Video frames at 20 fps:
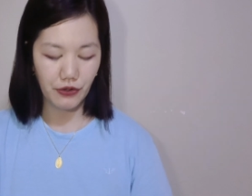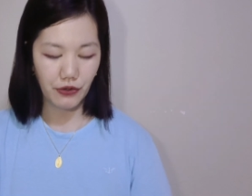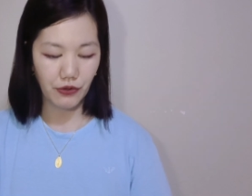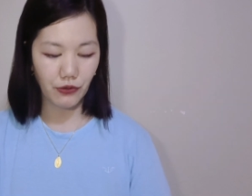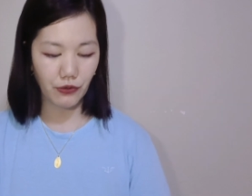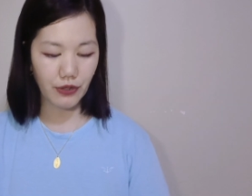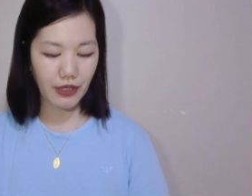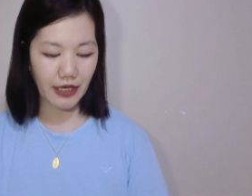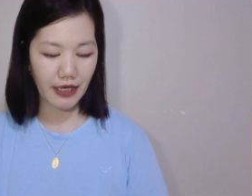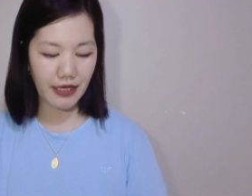
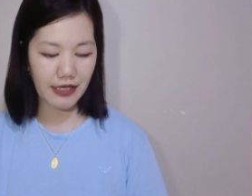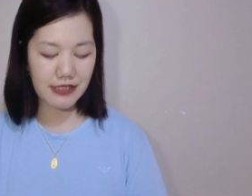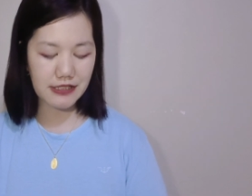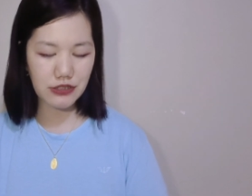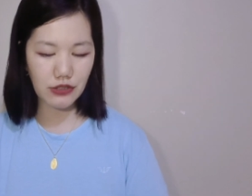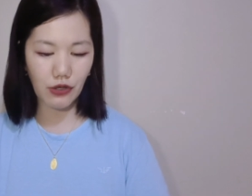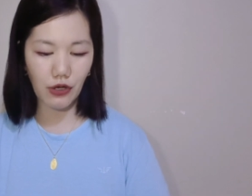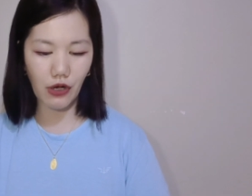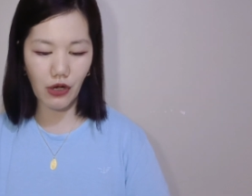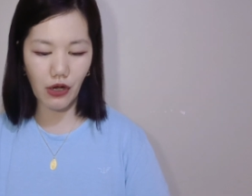Okay,
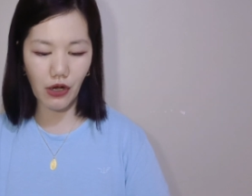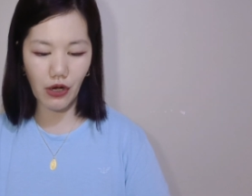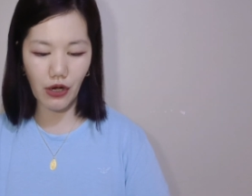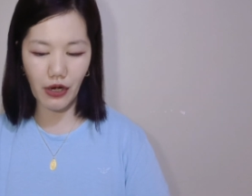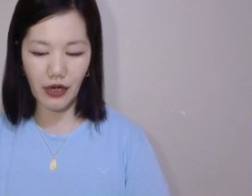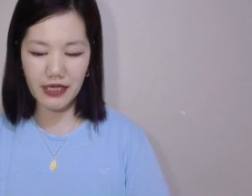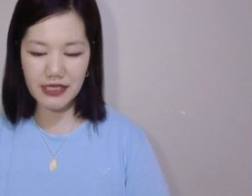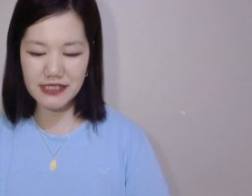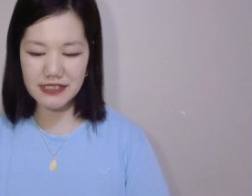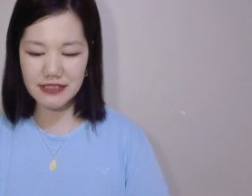so
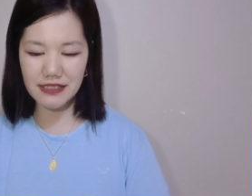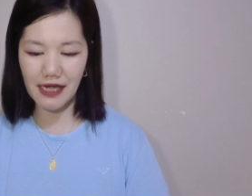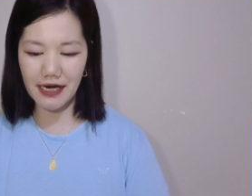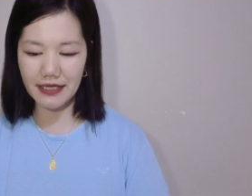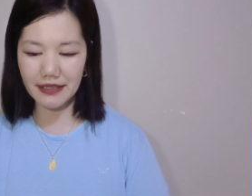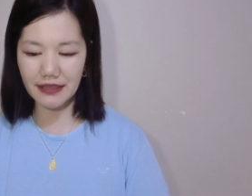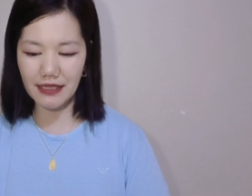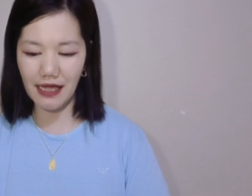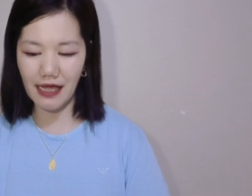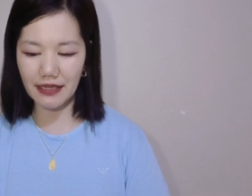
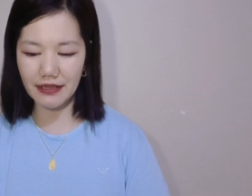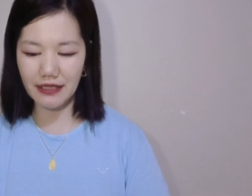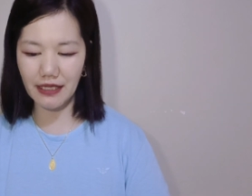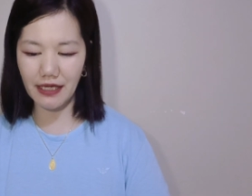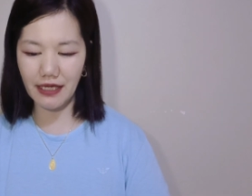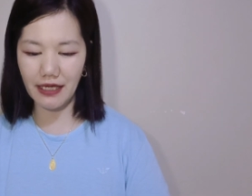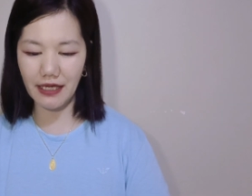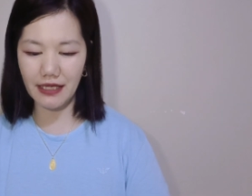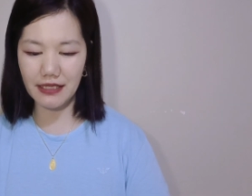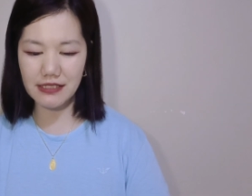start
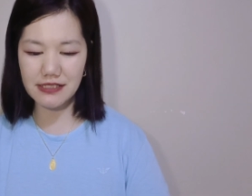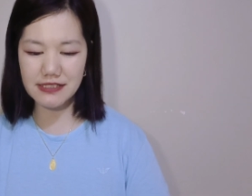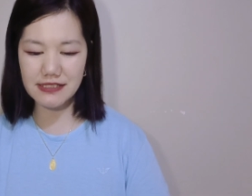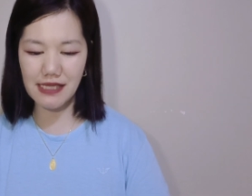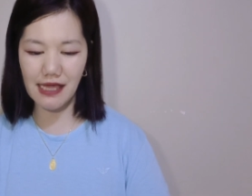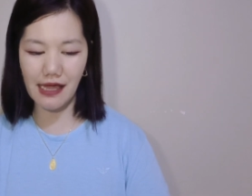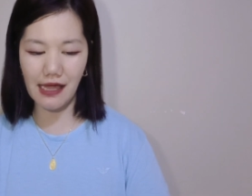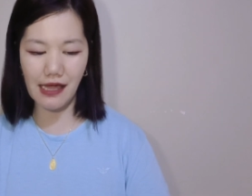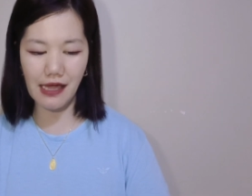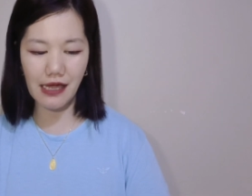natin
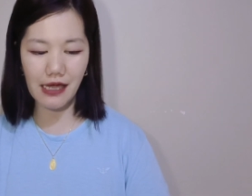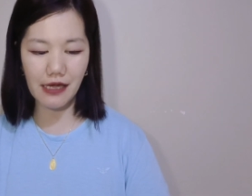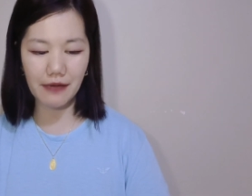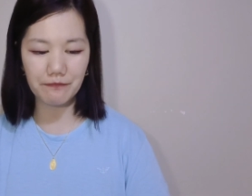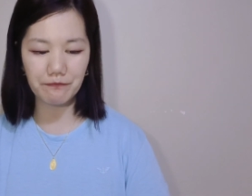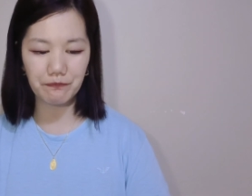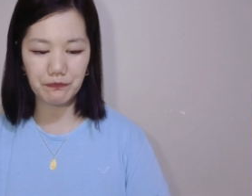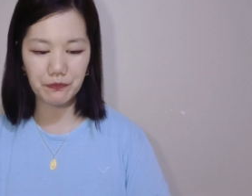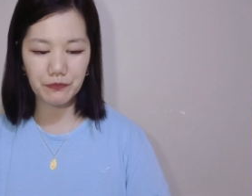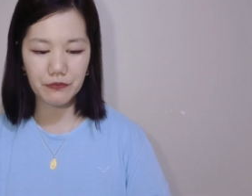sa
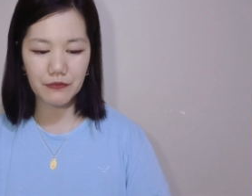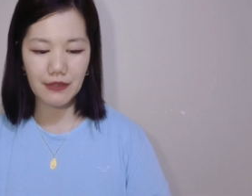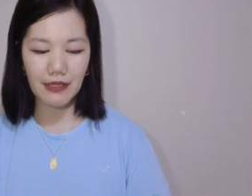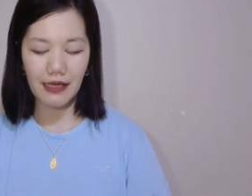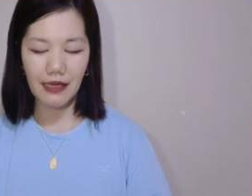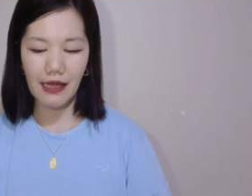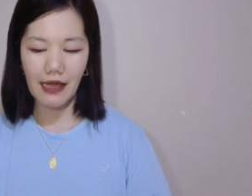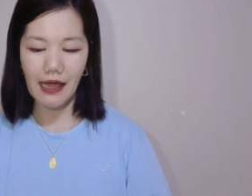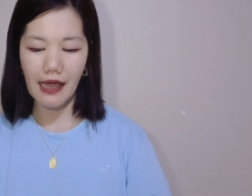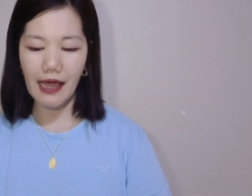
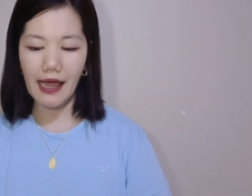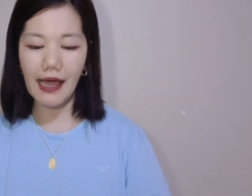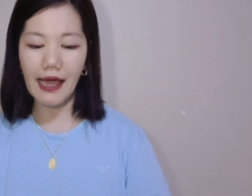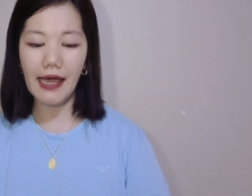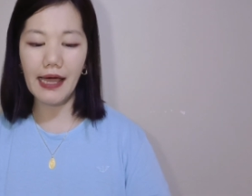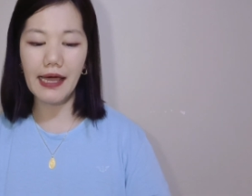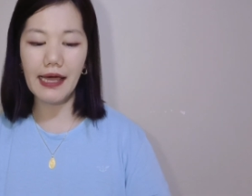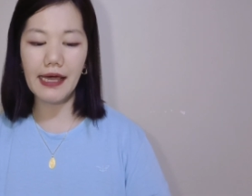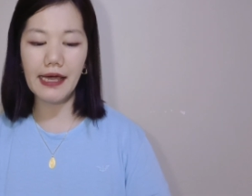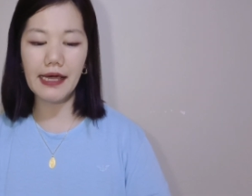
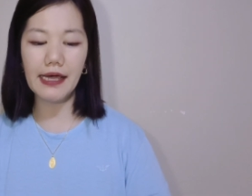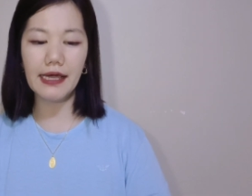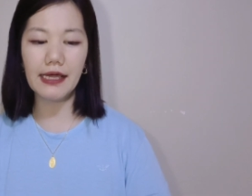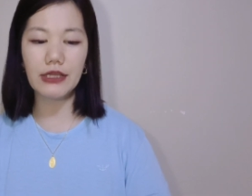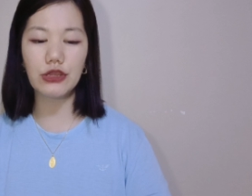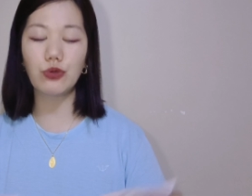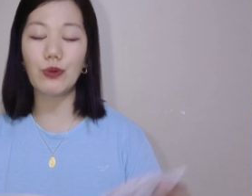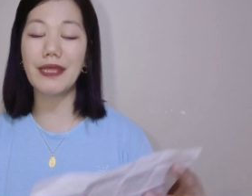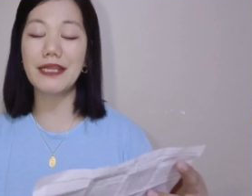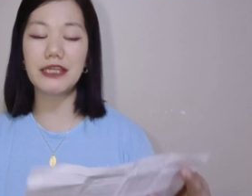
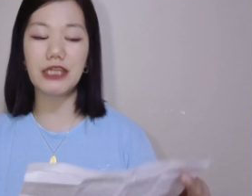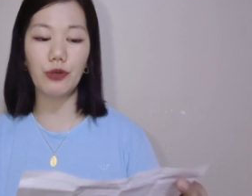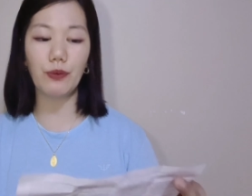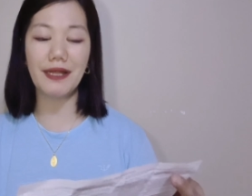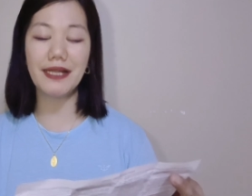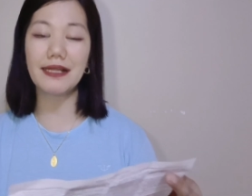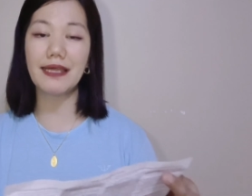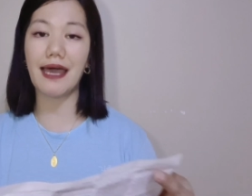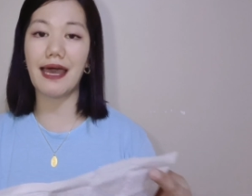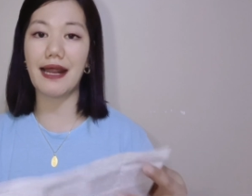ah,
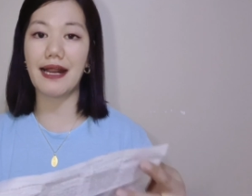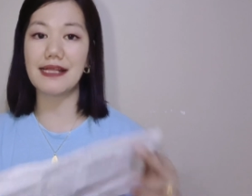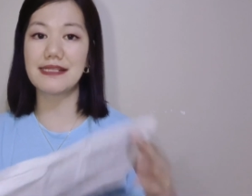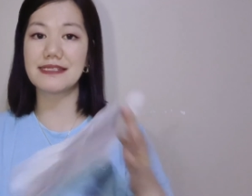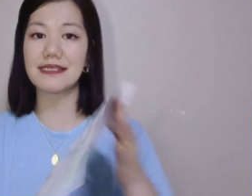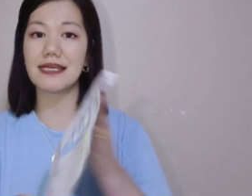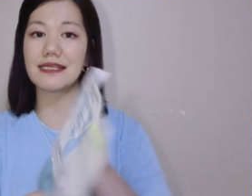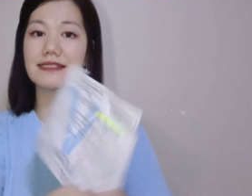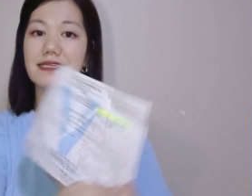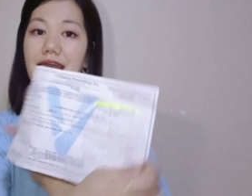21
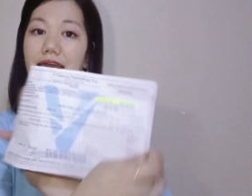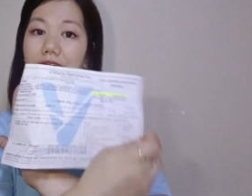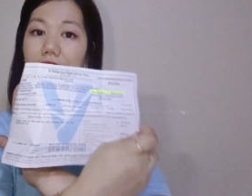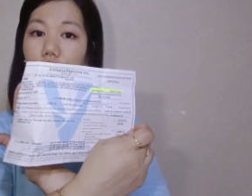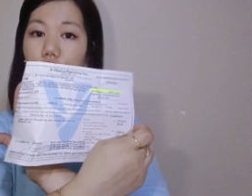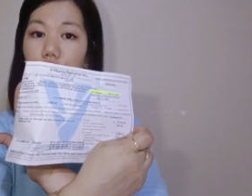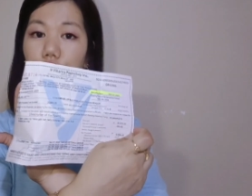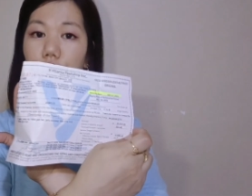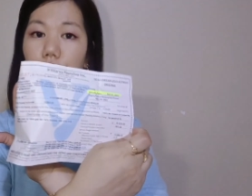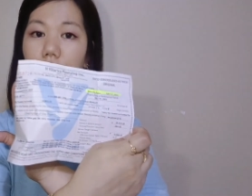carats kasi
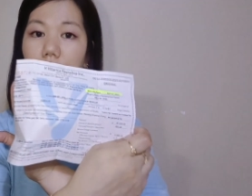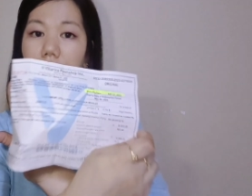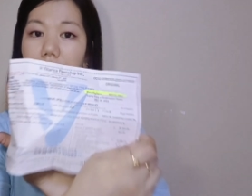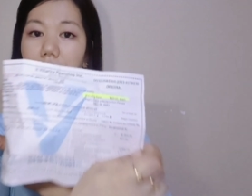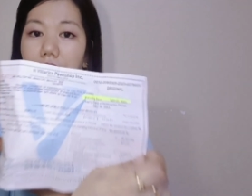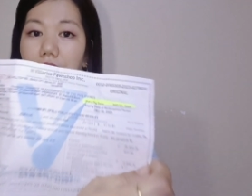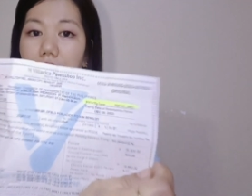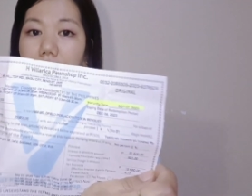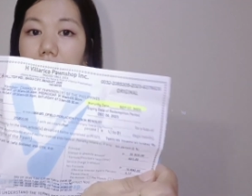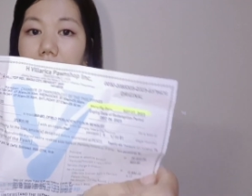ito yung
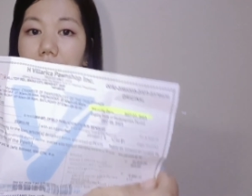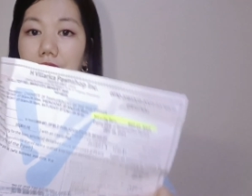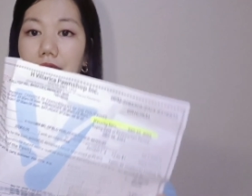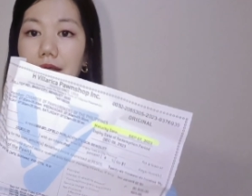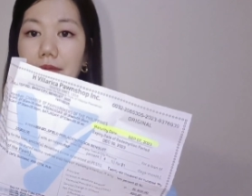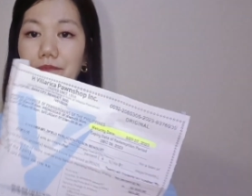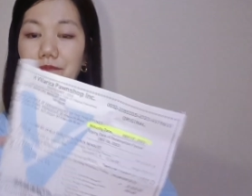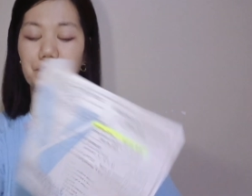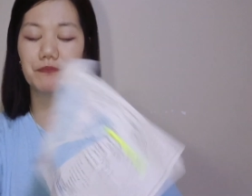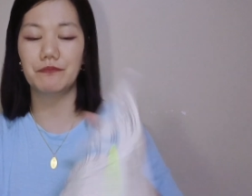
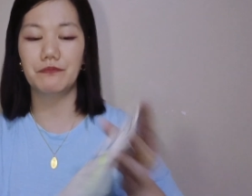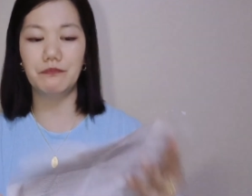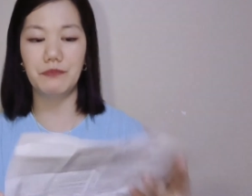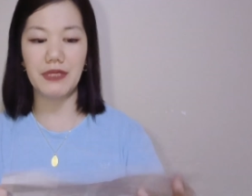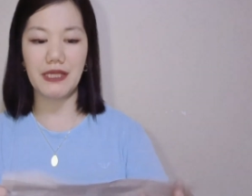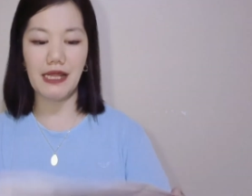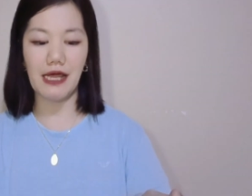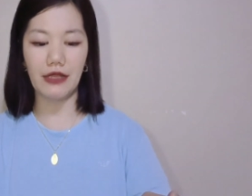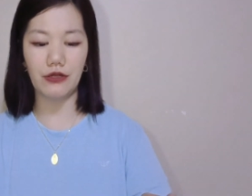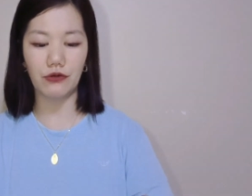ah,
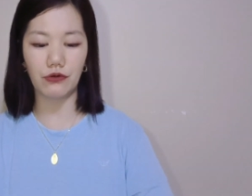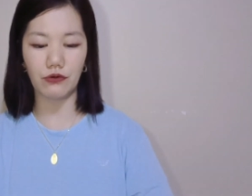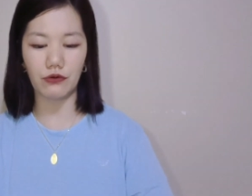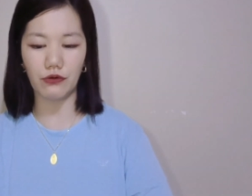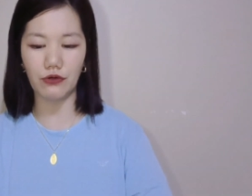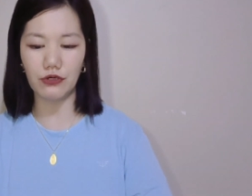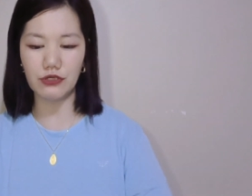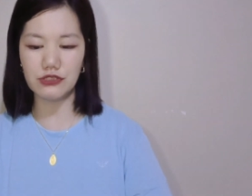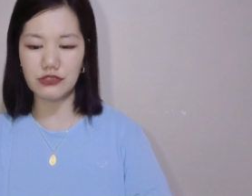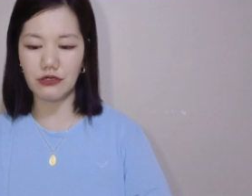pinaano ko.